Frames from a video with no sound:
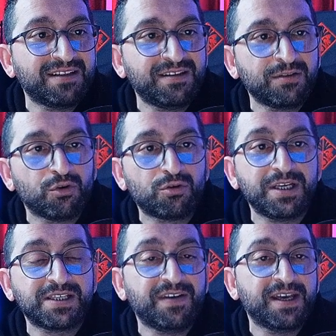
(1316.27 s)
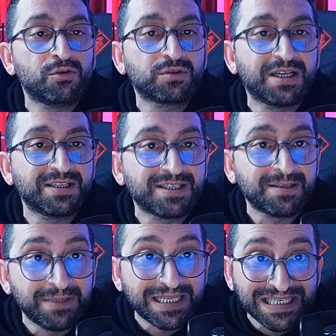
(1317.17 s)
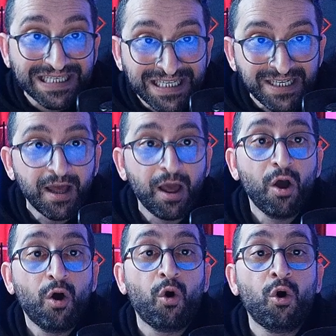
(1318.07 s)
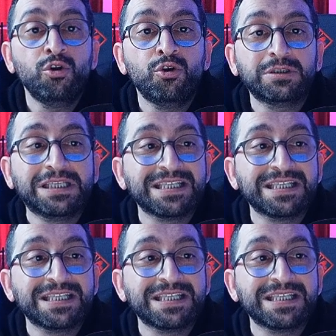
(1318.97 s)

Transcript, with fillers: elektrik yüklü X ve Y noktası cisimlerinin O